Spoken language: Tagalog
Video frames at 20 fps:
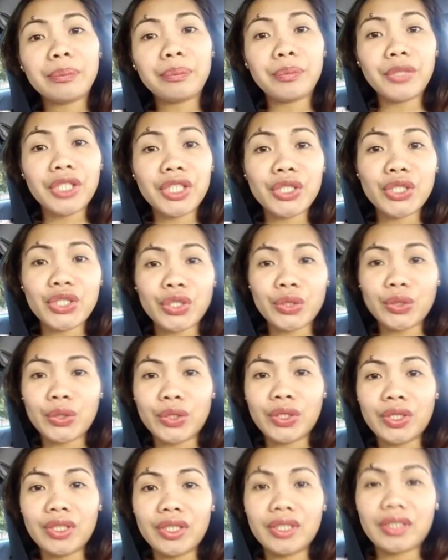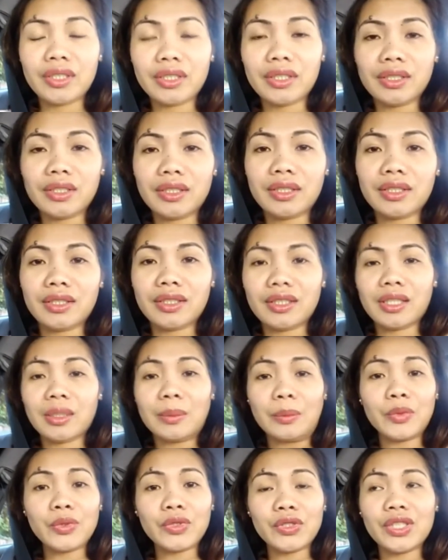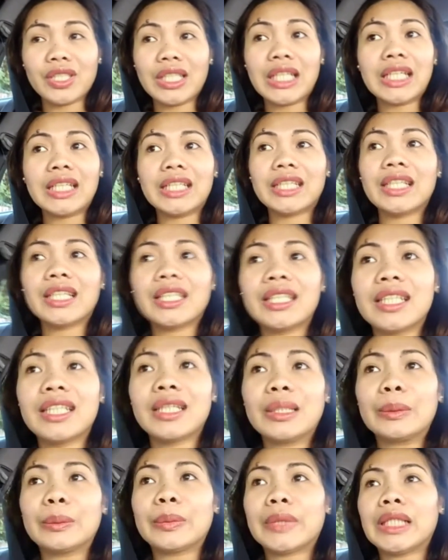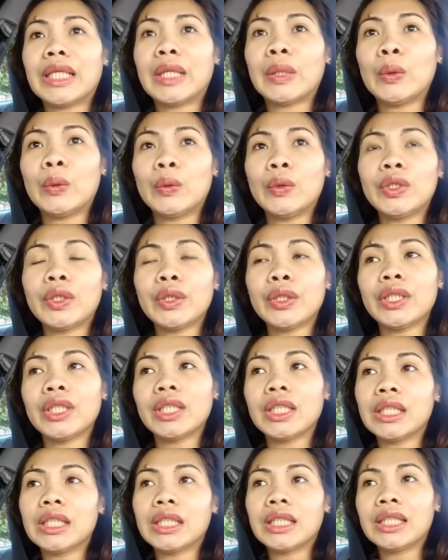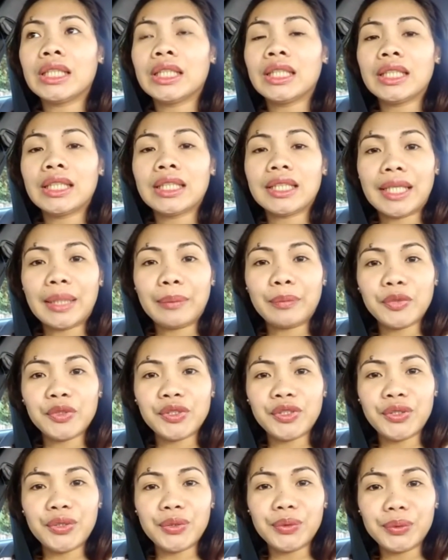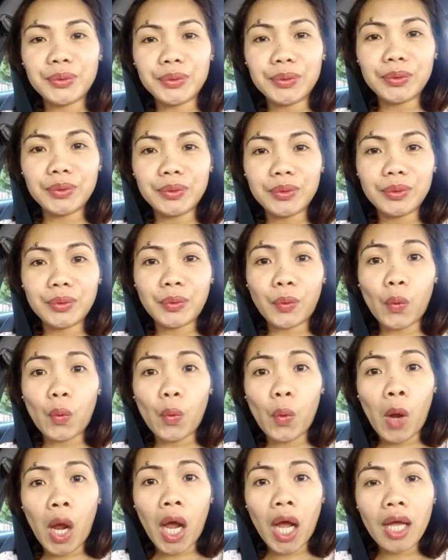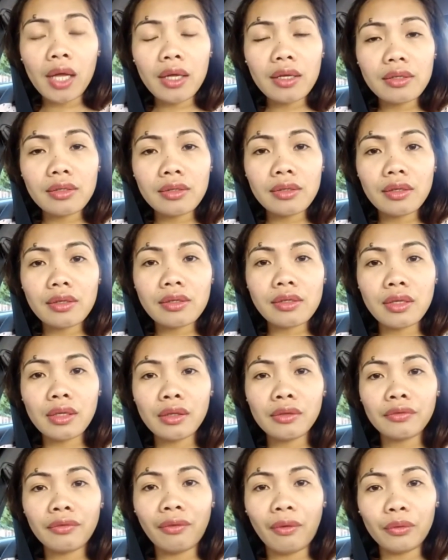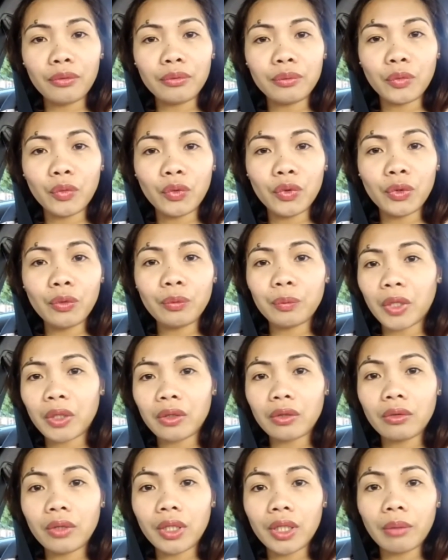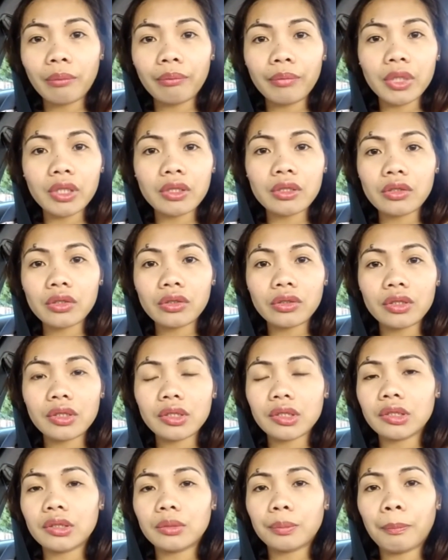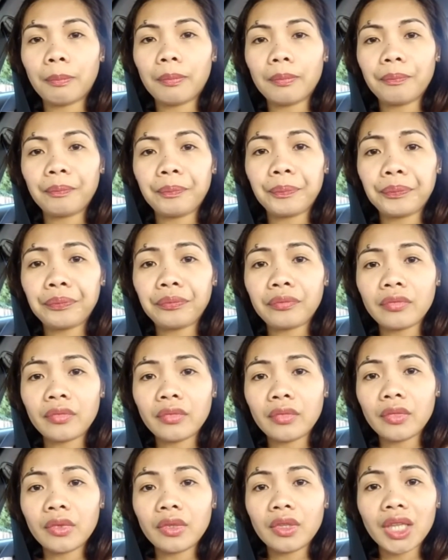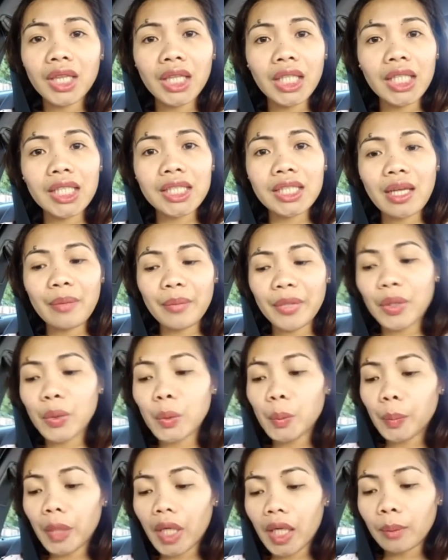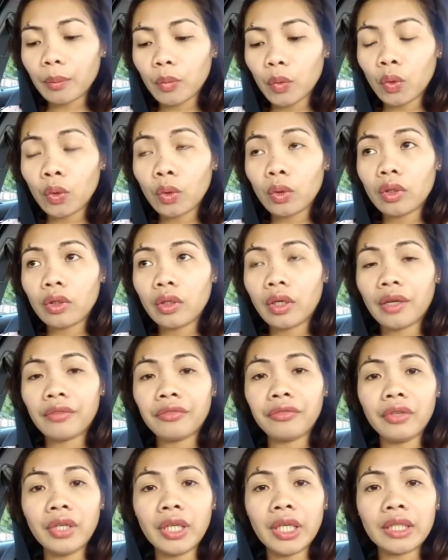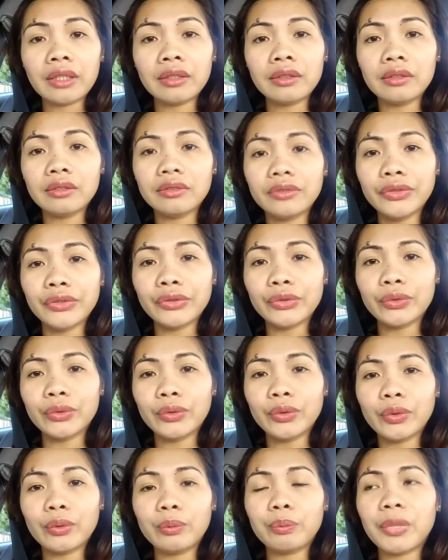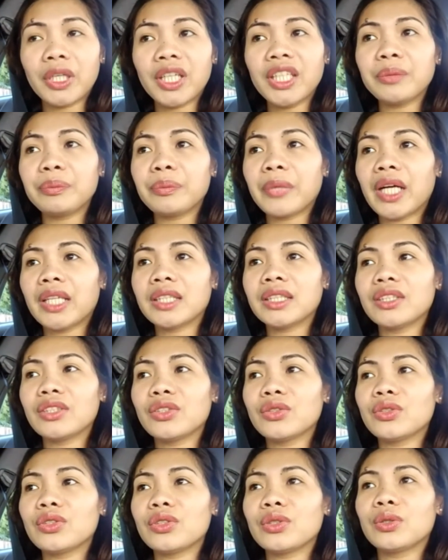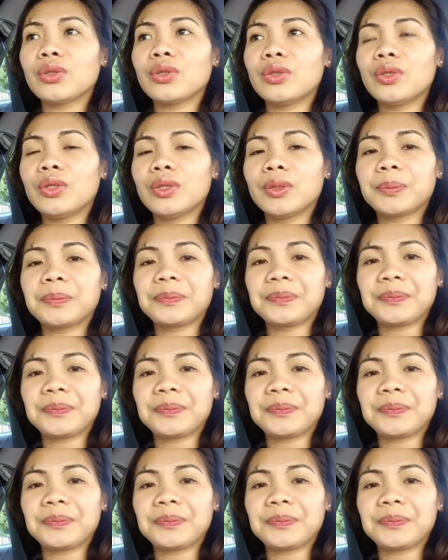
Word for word: ng picture. Tapos, ang ganda-ganda ng panahon. Tapos, yung kuha sa cellphone mo, yung pagkuha ng picture is hindi kasama yung paa mo. Half lang. Diyos ko, ang pangit-pangit. Diyos ko.